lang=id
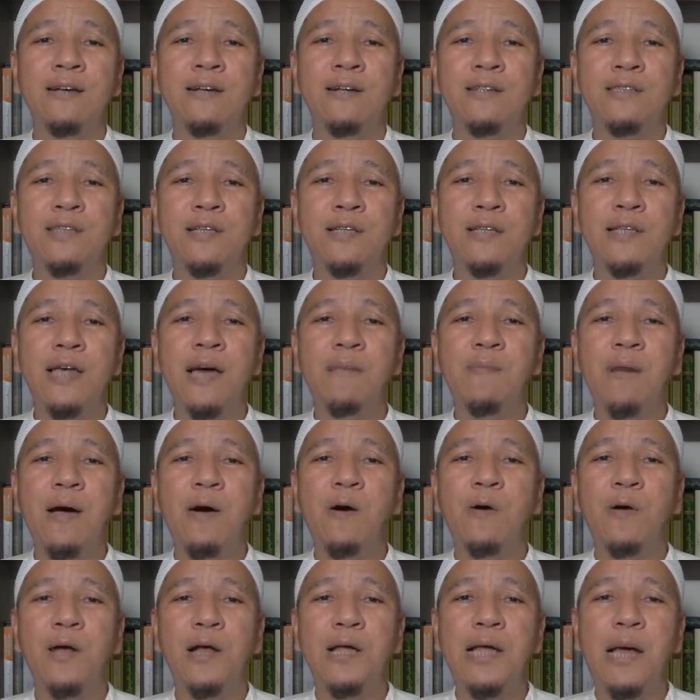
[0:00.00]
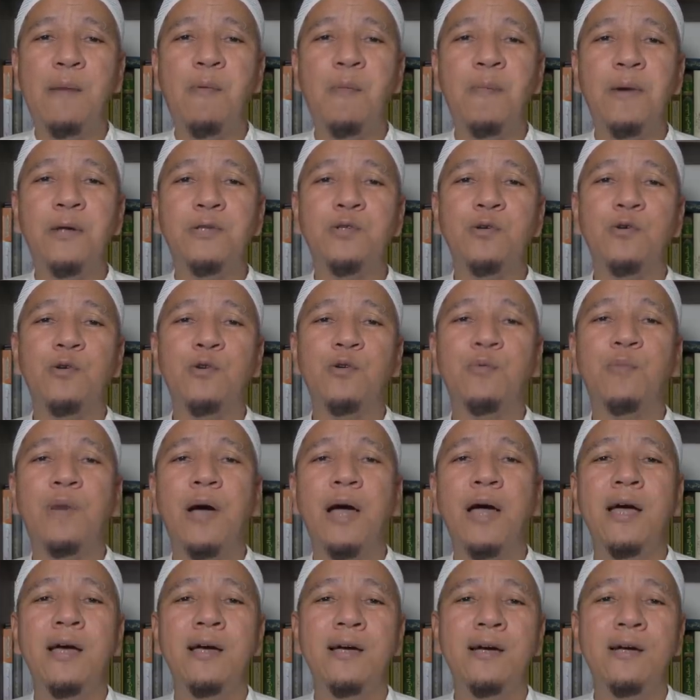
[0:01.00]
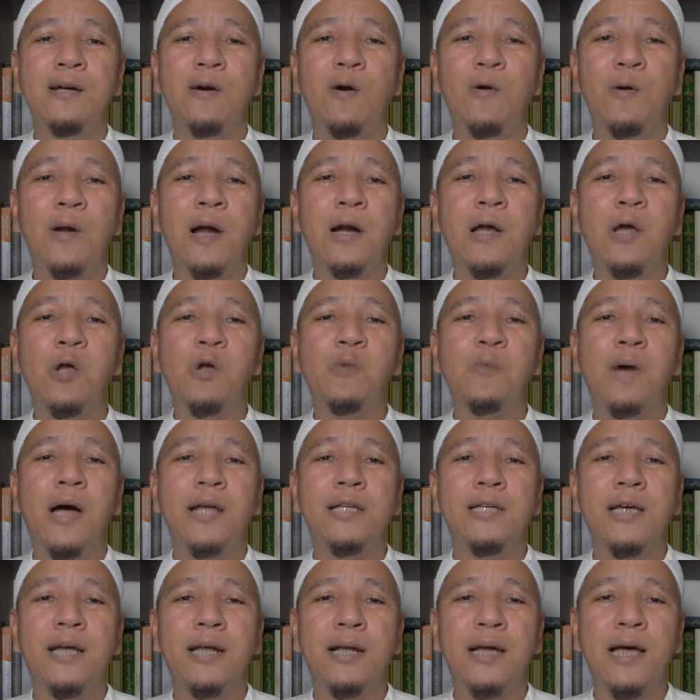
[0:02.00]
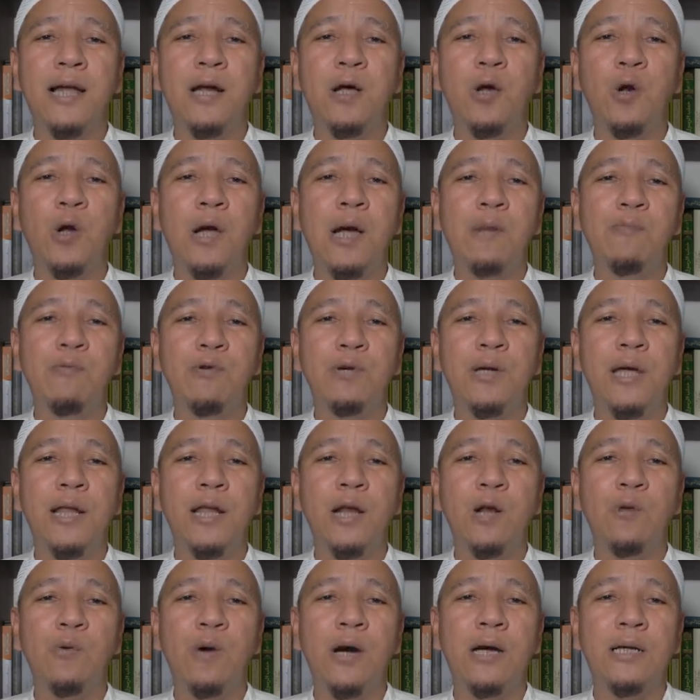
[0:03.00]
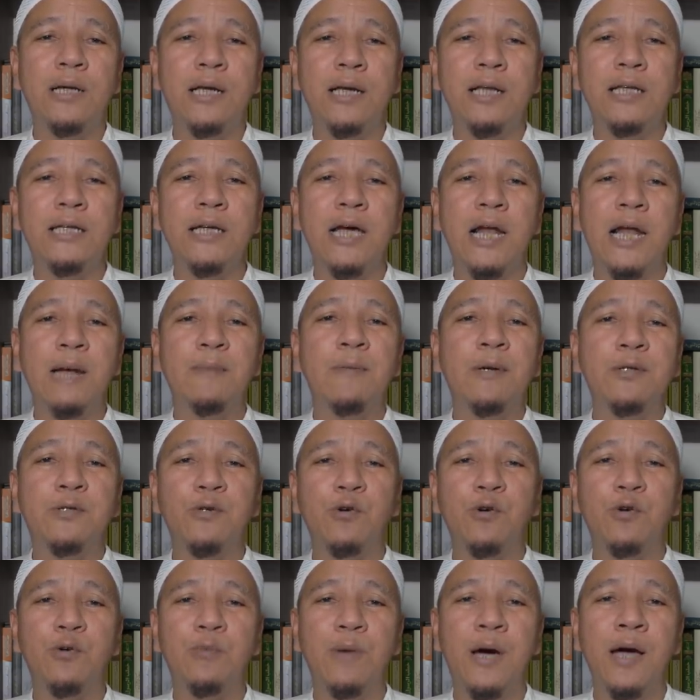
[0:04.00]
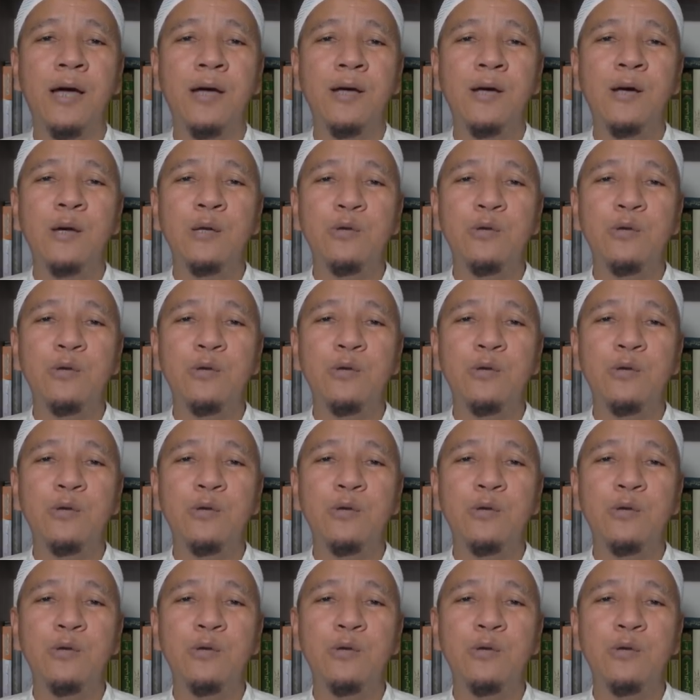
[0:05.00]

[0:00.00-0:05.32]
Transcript: Setiap orang yang masuk rumah, orang dahulu mengajarkan kalau kamu dari luar, dari jalan masuk rumah,